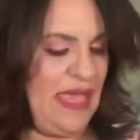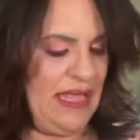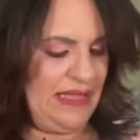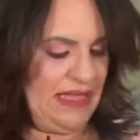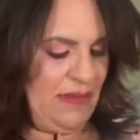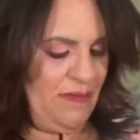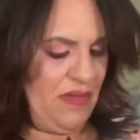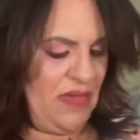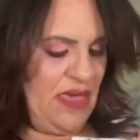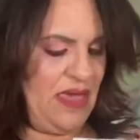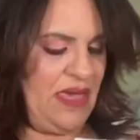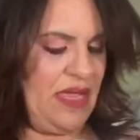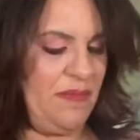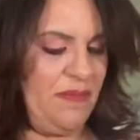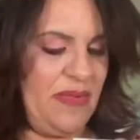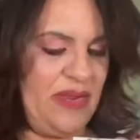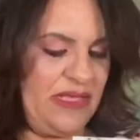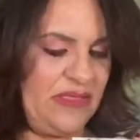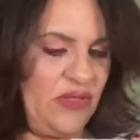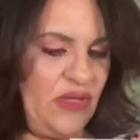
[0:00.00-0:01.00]
también el
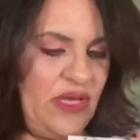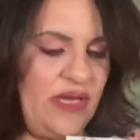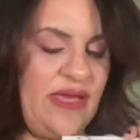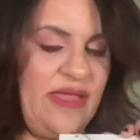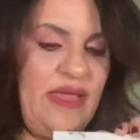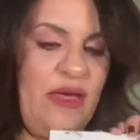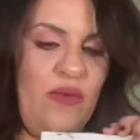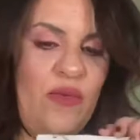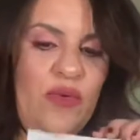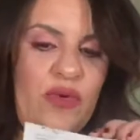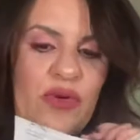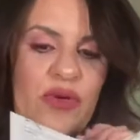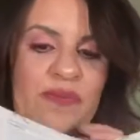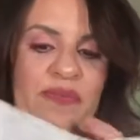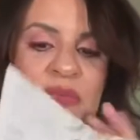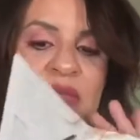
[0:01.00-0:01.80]
precio de cada uno